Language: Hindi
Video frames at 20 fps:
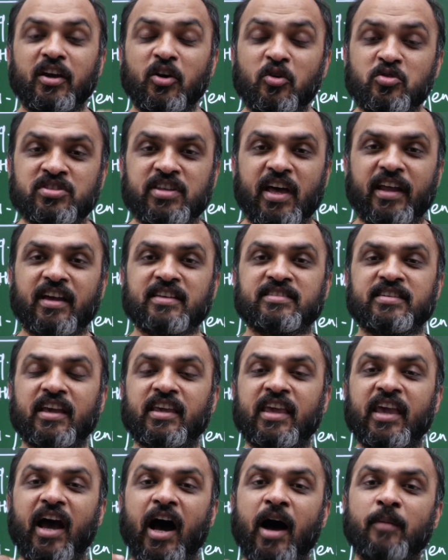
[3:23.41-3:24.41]
उस तरह से
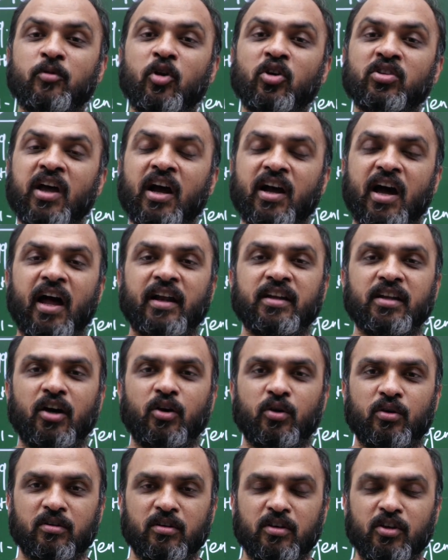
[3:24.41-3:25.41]
कि आपको थकान ना
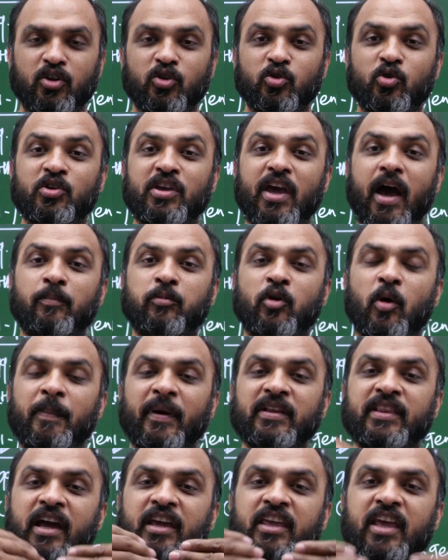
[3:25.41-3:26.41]
हो क्योंकि आपको
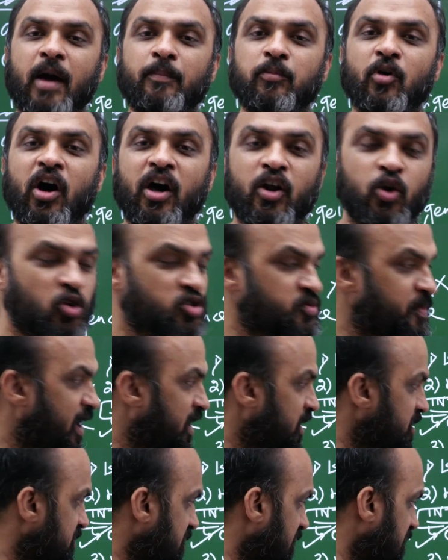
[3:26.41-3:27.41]
पता है कि आपको हर रोज
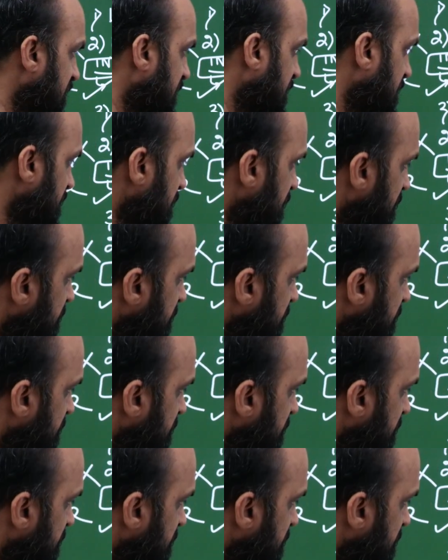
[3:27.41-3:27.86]
मेहनत करनी है